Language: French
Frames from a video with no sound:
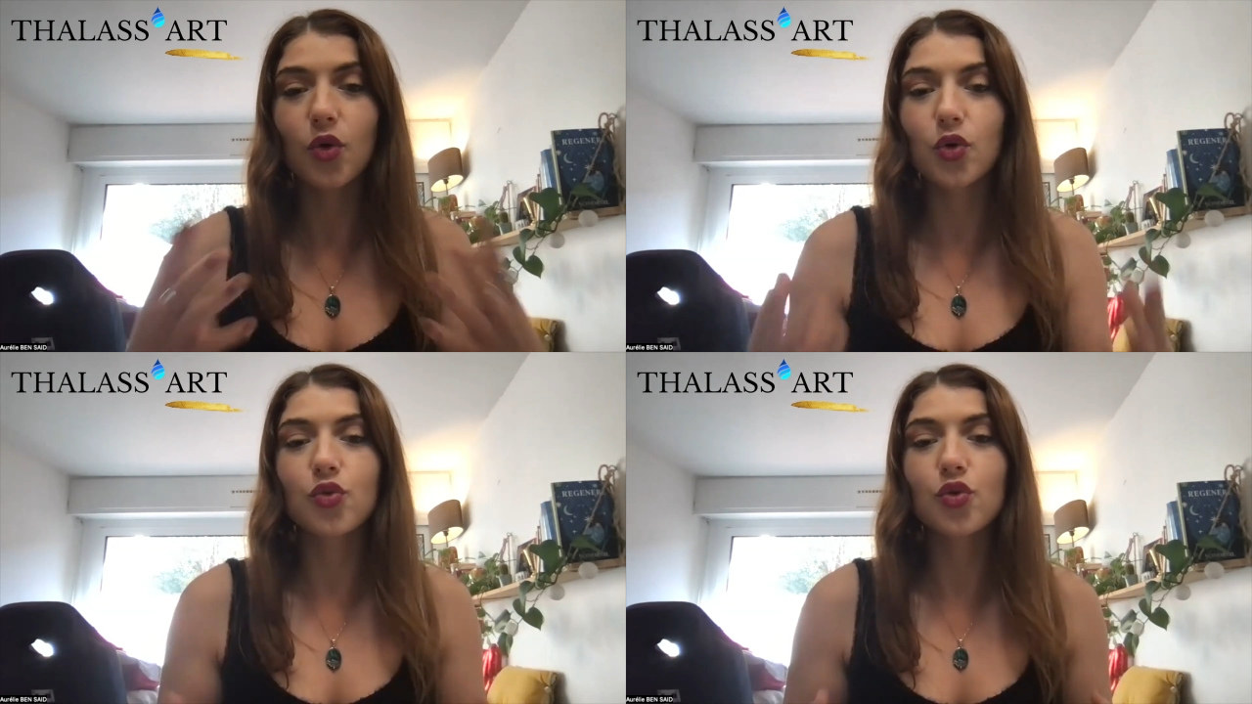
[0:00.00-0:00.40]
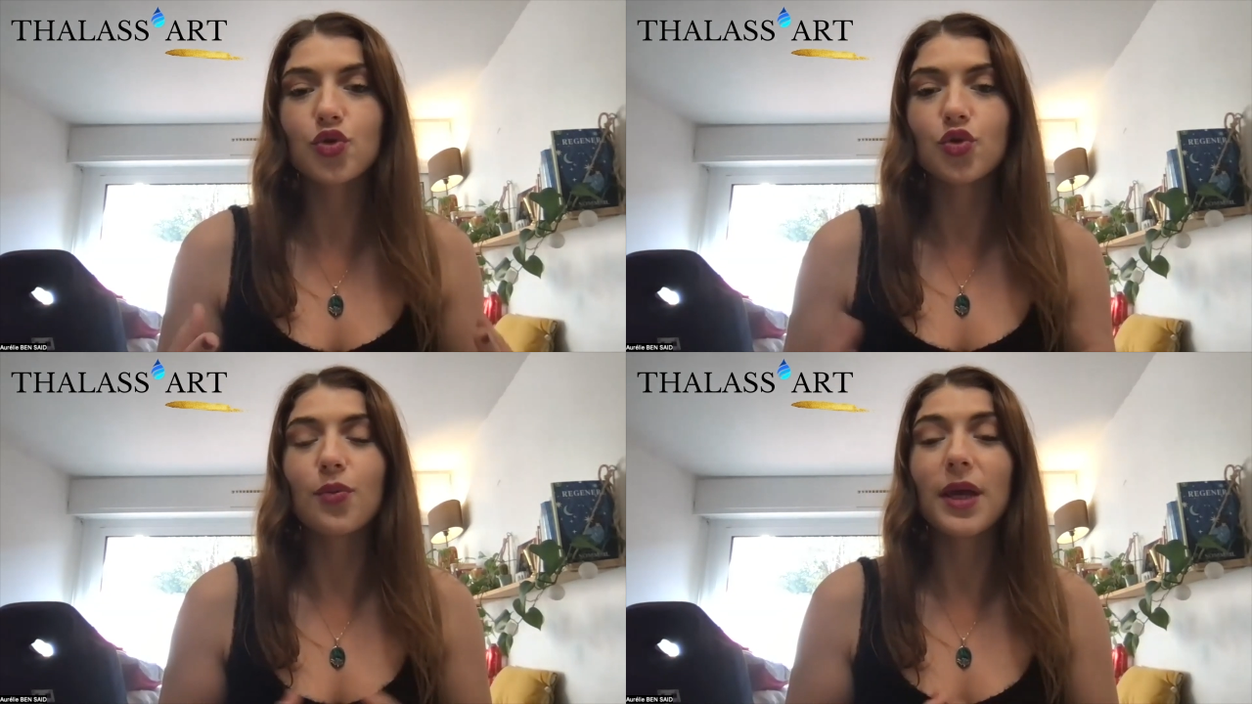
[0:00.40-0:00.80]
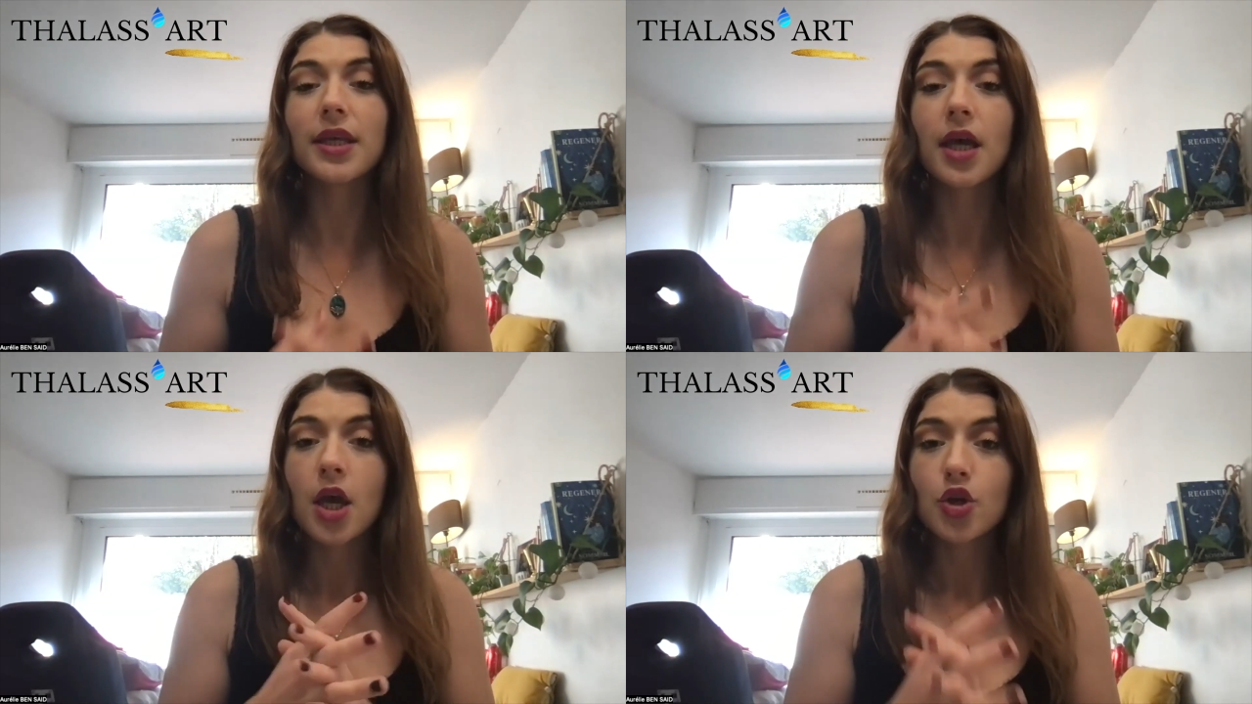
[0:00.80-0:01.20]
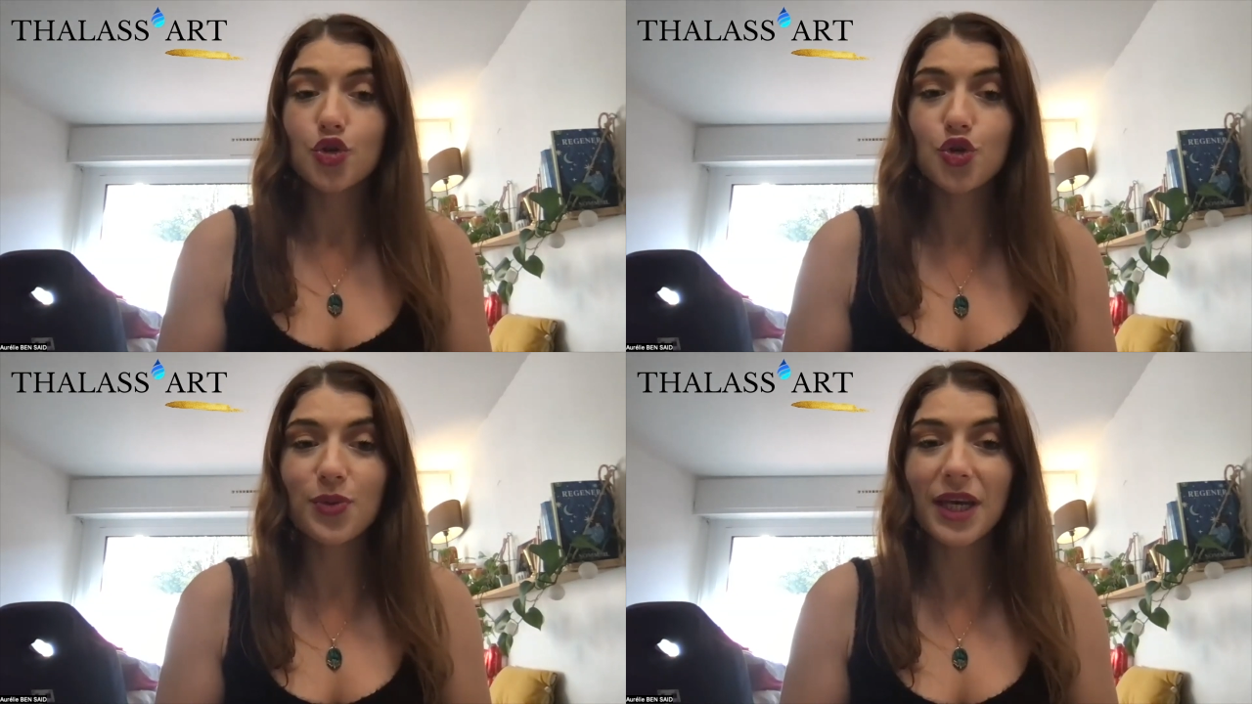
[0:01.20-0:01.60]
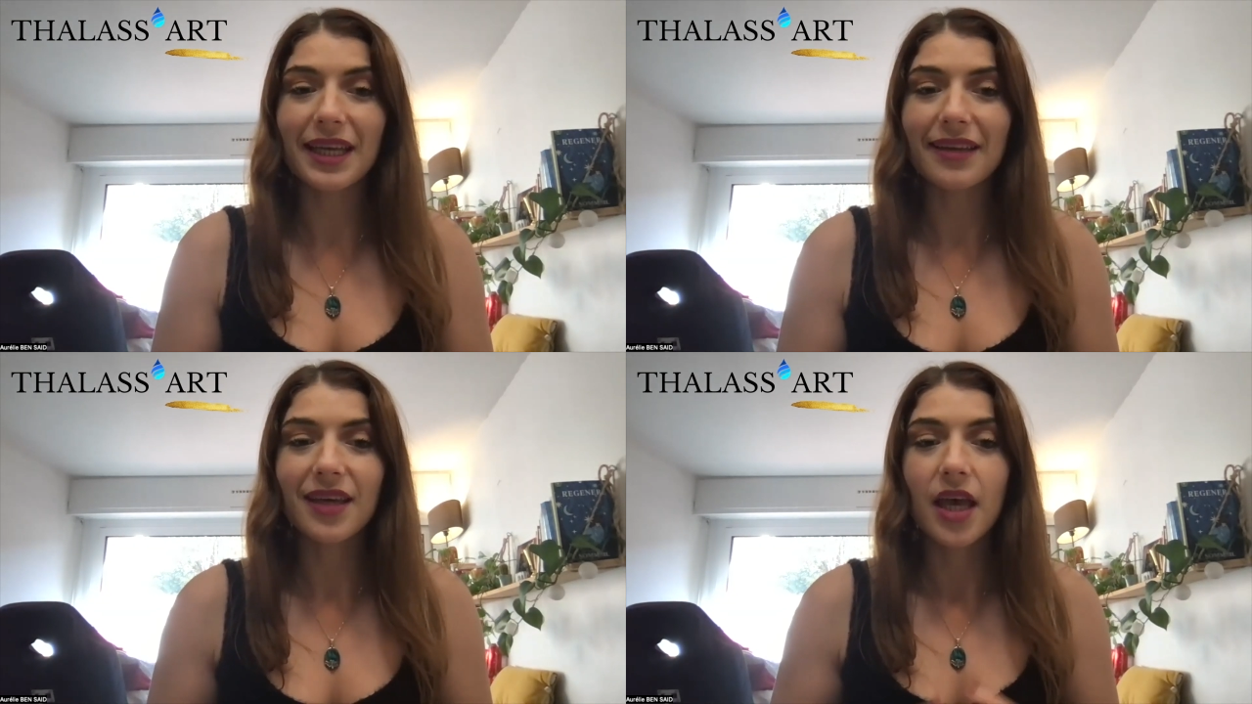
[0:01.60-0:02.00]
autour du domaine du
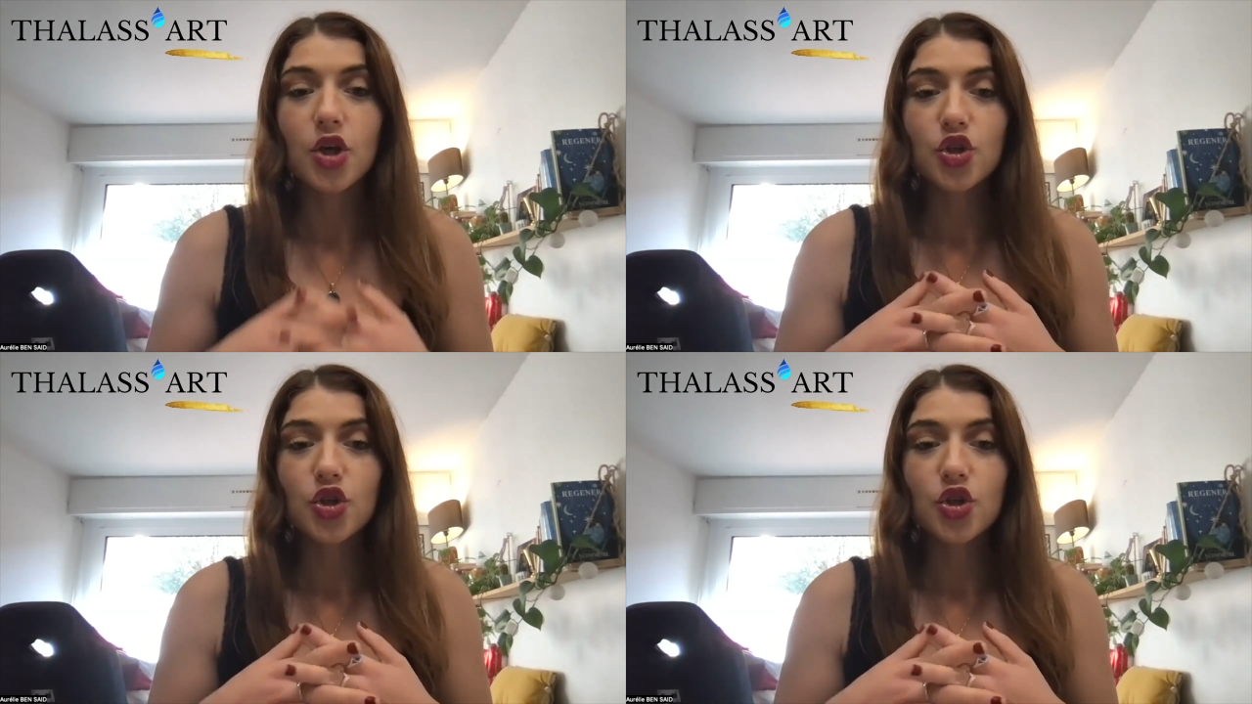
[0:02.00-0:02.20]
bien-être.